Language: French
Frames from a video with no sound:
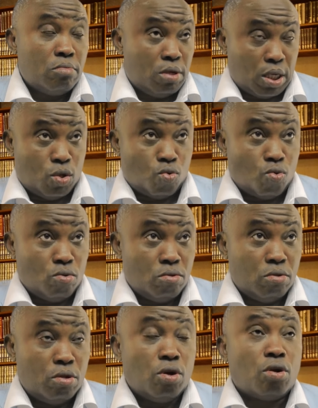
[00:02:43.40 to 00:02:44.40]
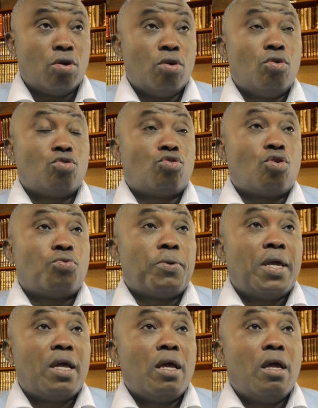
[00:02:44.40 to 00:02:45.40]
C'est trop. Donc,
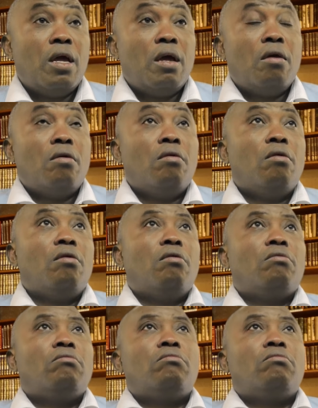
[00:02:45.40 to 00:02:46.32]
aujourd'hui, euh,